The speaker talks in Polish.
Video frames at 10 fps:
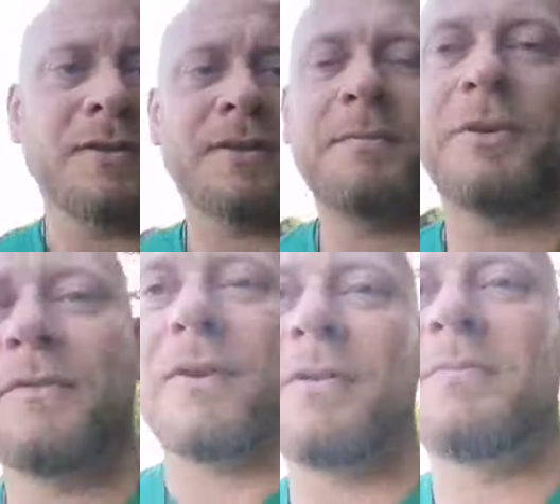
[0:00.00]

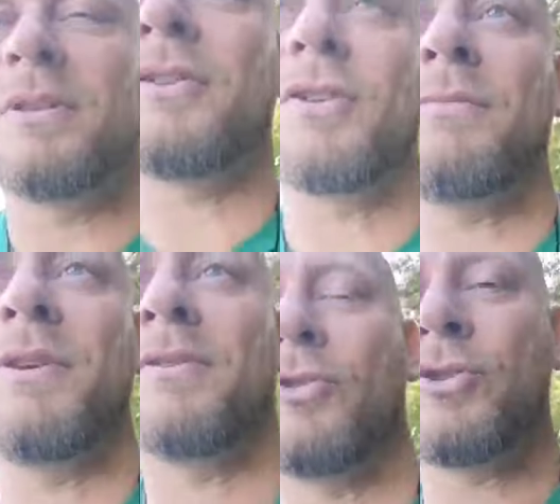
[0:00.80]
zapanowałoby na
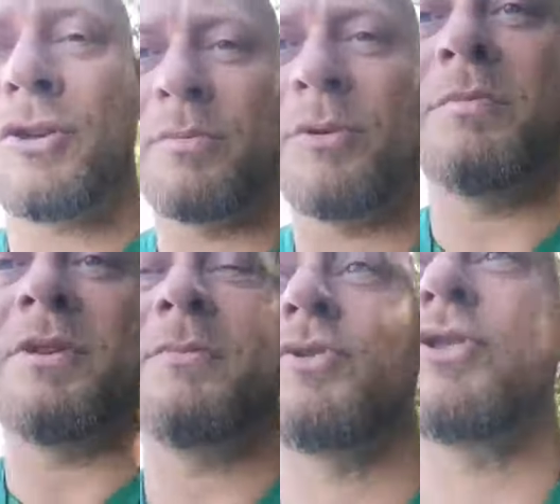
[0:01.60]
Ziemi, życie byłoby
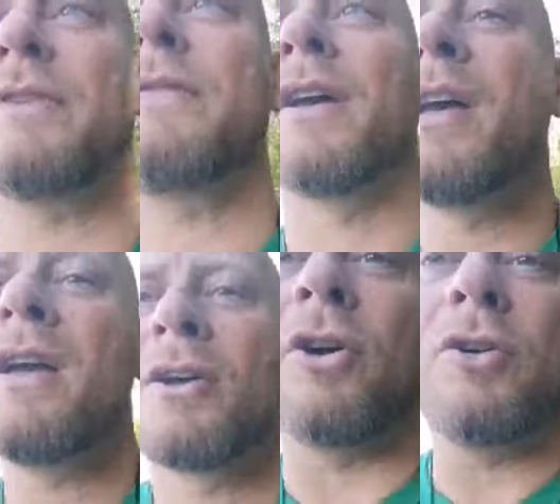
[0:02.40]
niemożliwe.
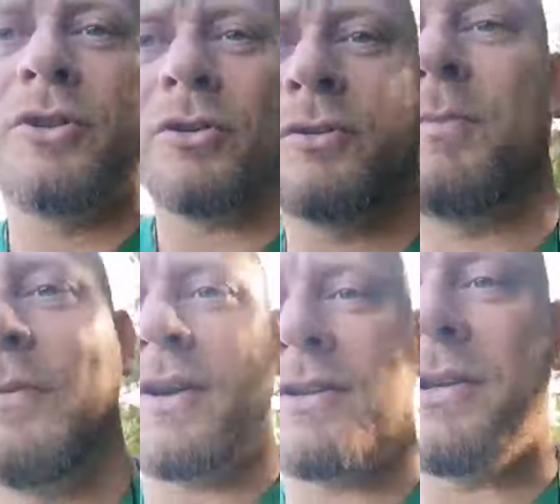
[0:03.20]
Kąt
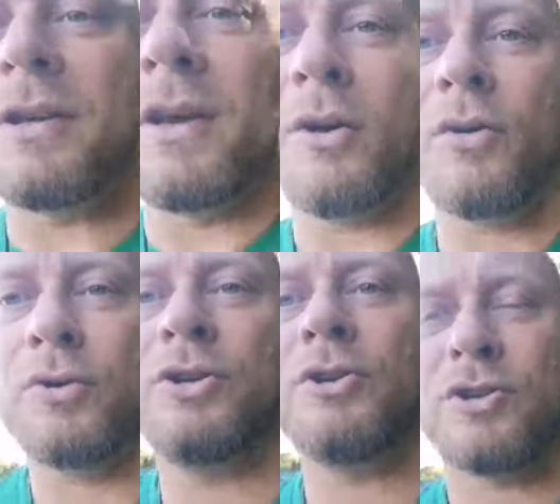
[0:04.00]
odpowiedni
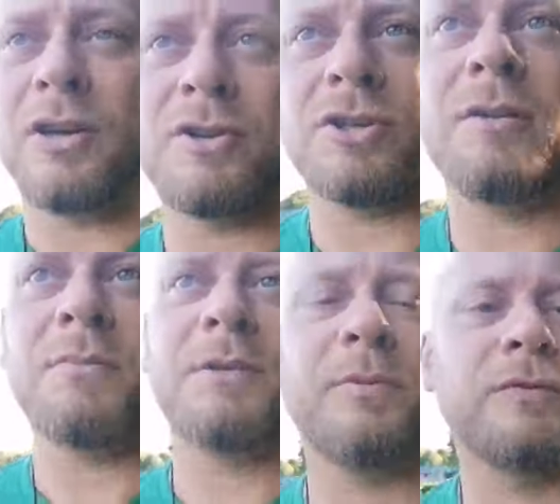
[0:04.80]
osi
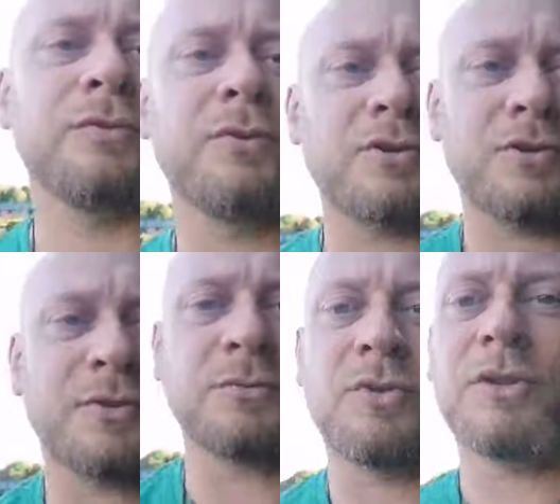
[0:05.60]
Ziemi powoduje, że
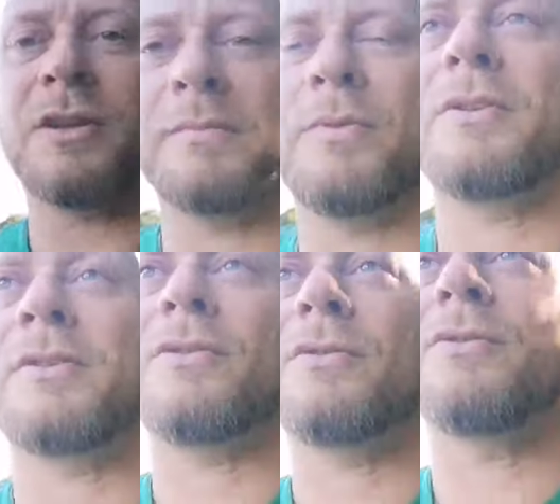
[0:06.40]
są cztery
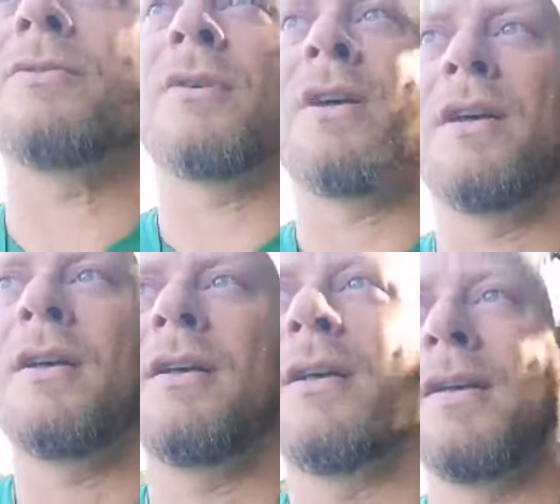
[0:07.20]
pory roku.
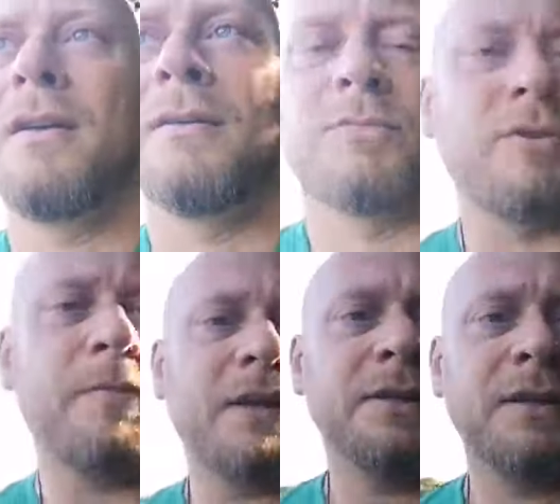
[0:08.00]

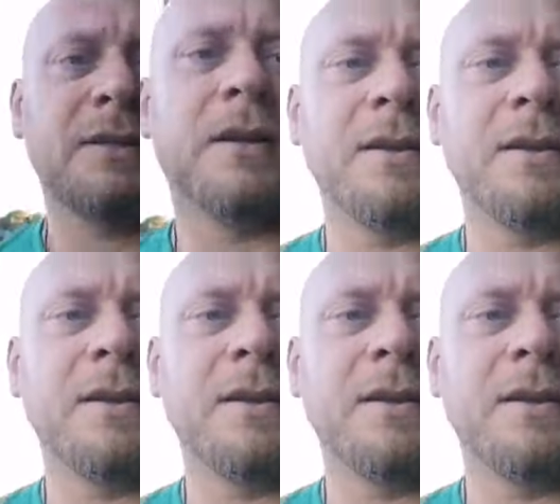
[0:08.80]
Przypadek?